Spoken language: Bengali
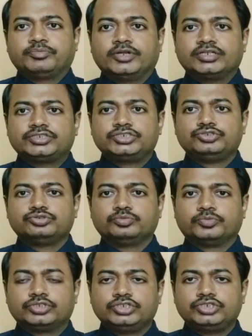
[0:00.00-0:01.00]
আপনার
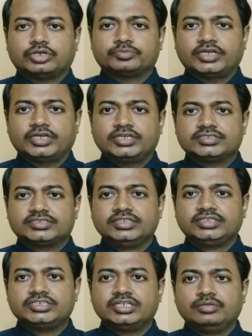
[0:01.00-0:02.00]
শিশুর প্রতি সপ্তাহে
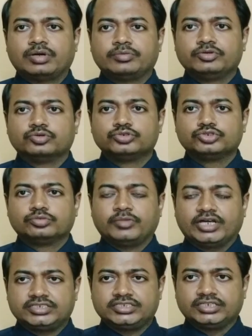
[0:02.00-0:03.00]
স্থিতিশীলভাবে
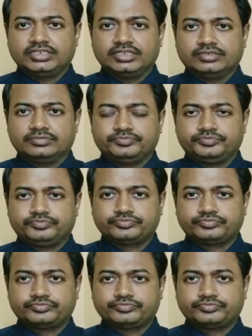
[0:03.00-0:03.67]
ওজন বাড়ছে কিনা